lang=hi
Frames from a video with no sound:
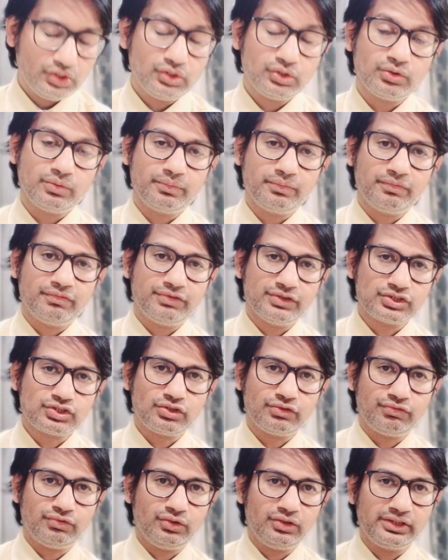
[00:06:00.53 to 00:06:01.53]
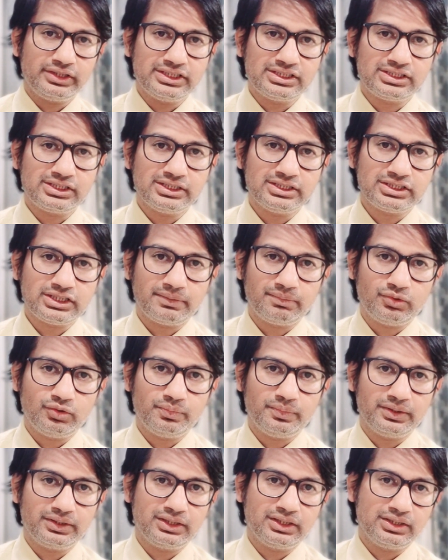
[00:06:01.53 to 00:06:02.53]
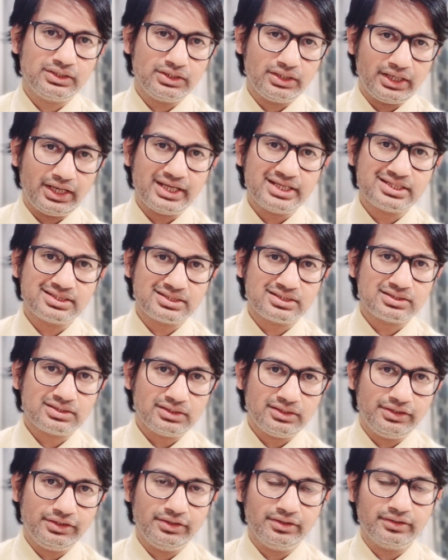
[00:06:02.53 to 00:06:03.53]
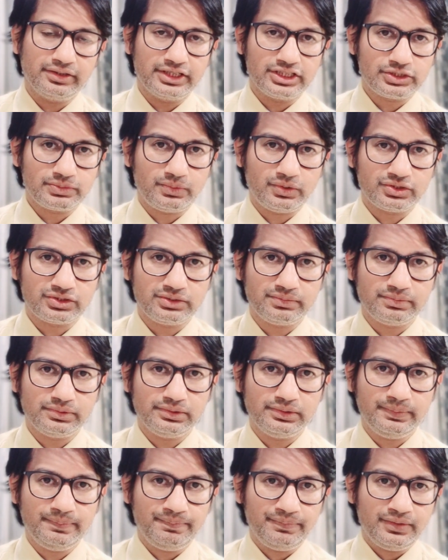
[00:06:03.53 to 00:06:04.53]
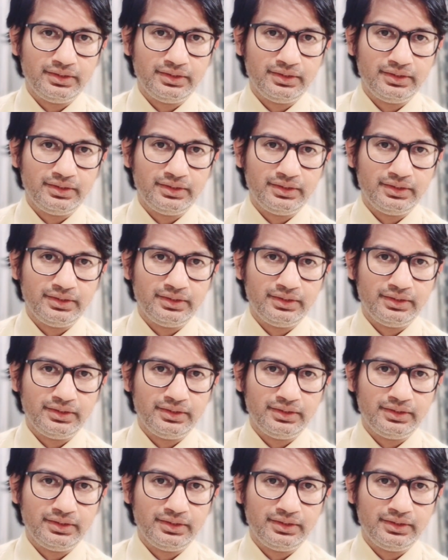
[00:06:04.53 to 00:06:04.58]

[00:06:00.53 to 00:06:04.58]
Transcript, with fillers: तो फर्स्ट ऑफ ऑल डिस्टेंस आपको पता एज नियर एज पॉसिबल